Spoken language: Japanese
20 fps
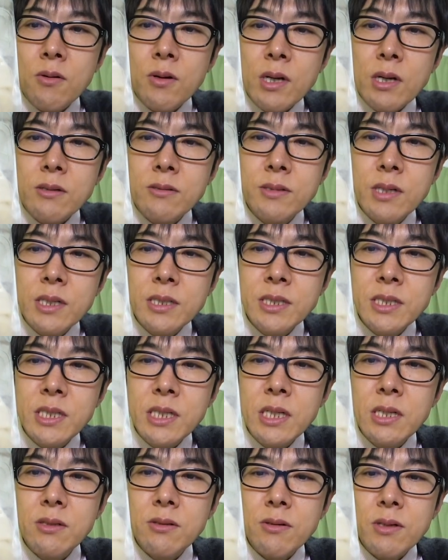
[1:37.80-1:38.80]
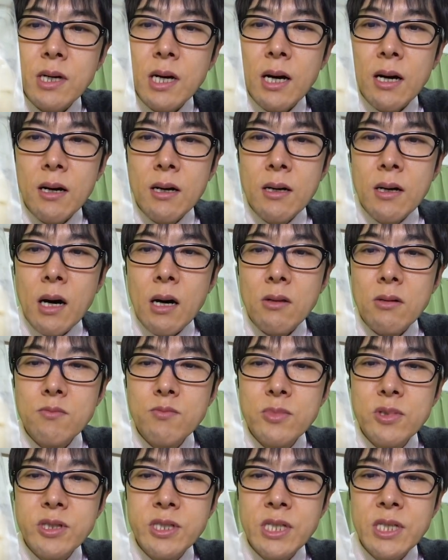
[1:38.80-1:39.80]
これ嬉しいのがあの
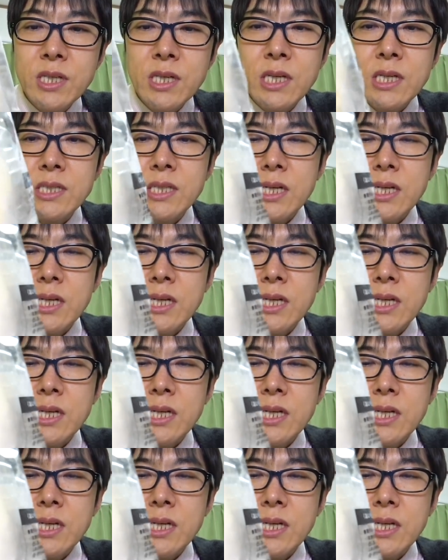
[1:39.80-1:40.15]
蒸し器